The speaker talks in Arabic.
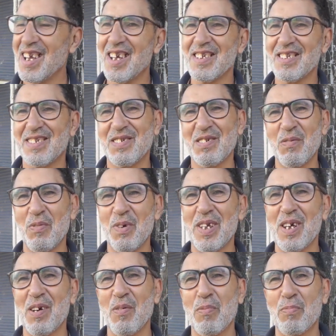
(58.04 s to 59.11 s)
آه،
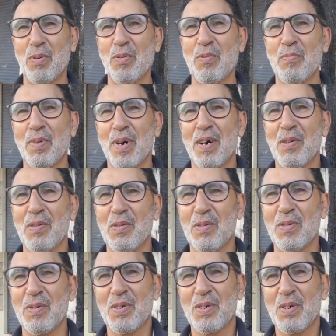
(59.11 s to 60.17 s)
الزنويه والبومبا و...
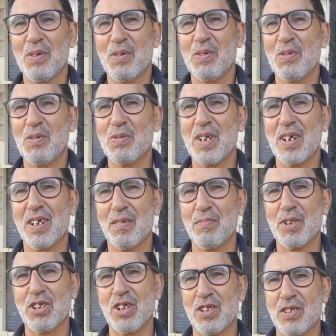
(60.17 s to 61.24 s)
وداك
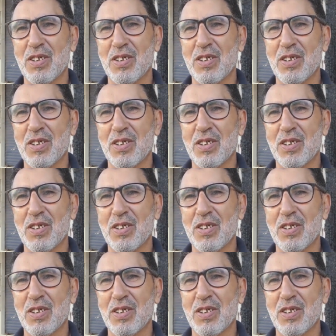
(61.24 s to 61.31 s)
باش